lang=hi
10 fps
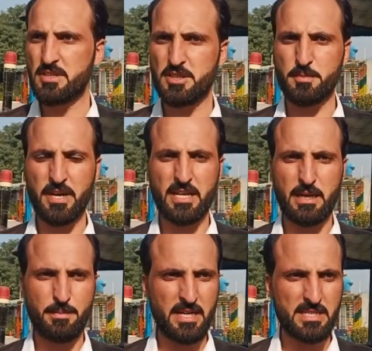जी मेरा
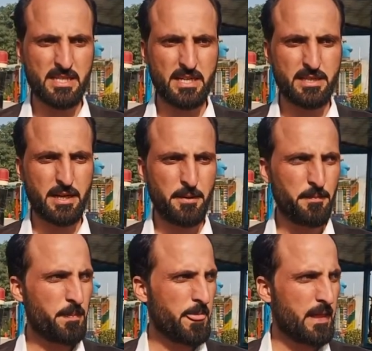नाम आर खान है
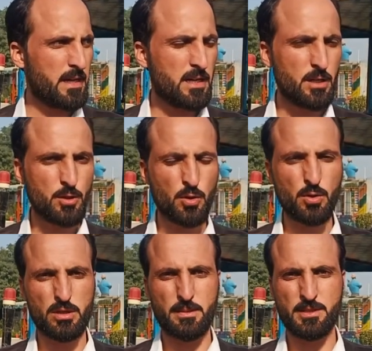न्यू
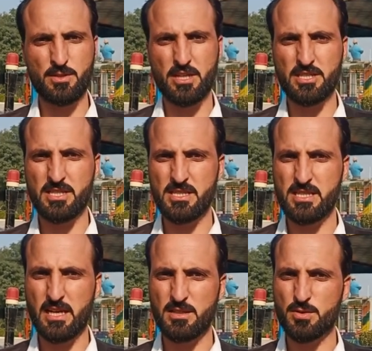कुर्तब एजुकेशन
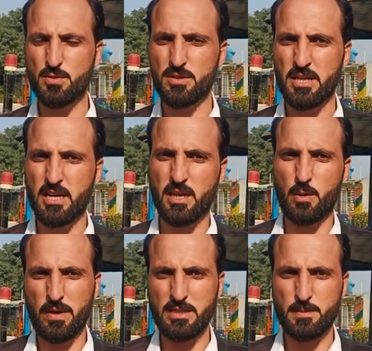साइंस स्कूल टांग के
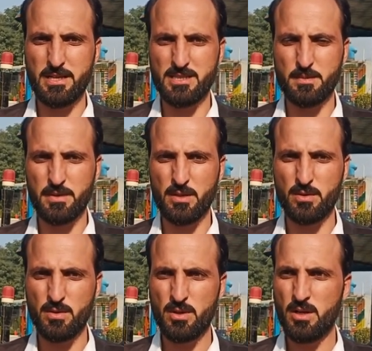वाइस प्रिंसिपल
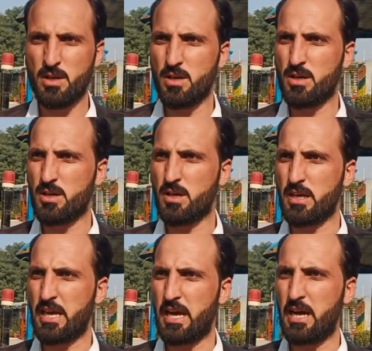
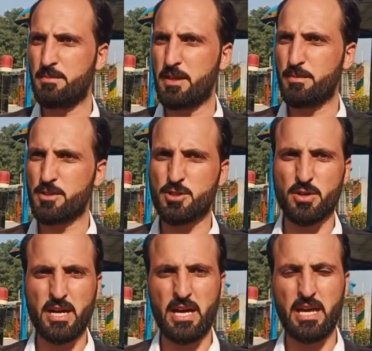हूँ यहाँ हमने बच्चों
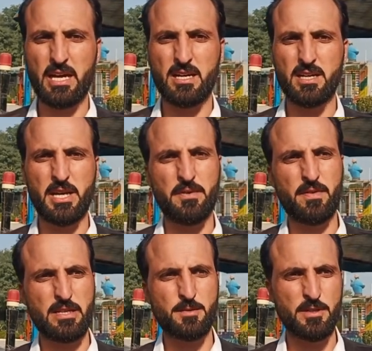का एक
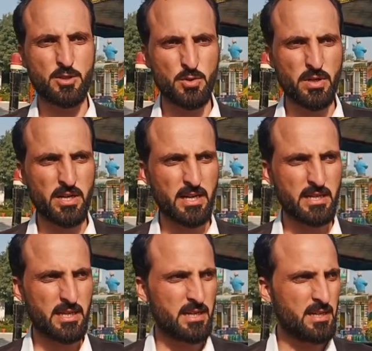रिफ्रेशमेंट टूर
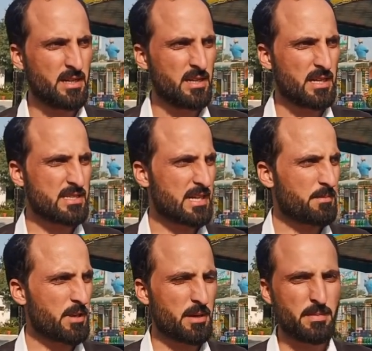रखा था
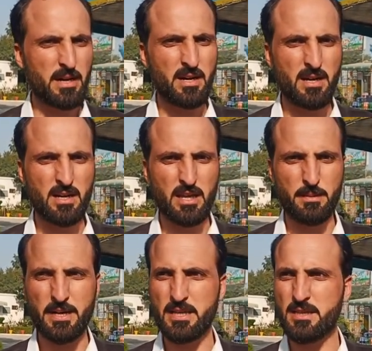एग्जाम के, बा,
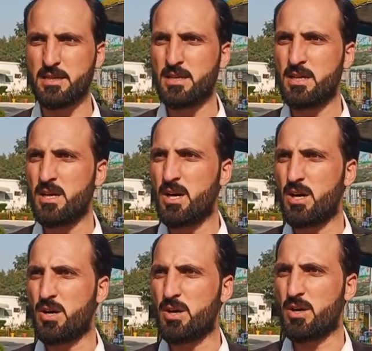के बाद
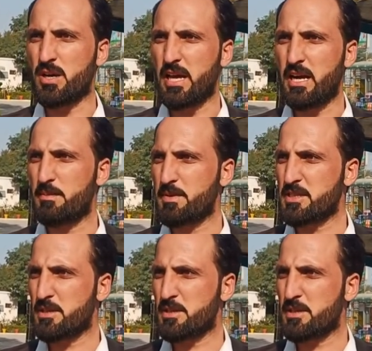और यहाँ पे